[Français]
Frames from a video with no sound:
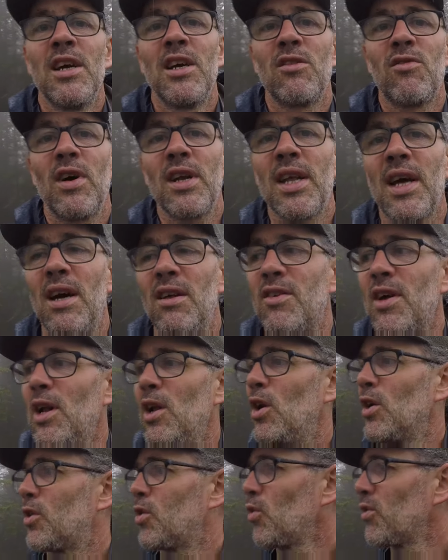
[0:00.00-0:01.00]
On va être rendu à
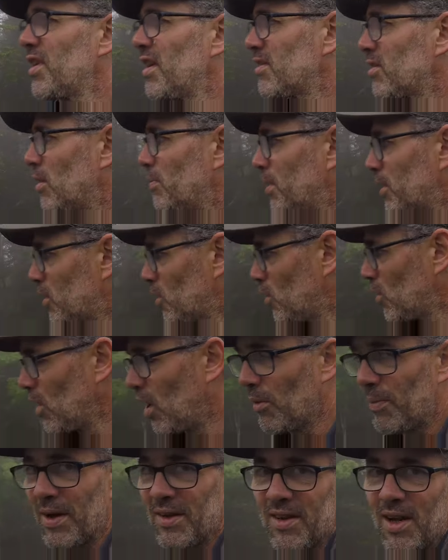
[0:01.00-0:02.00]
l'auto, ça sera pas trop
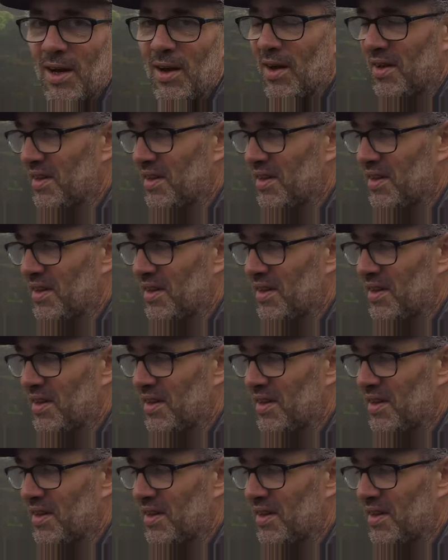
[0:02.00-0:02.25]
long parce que là,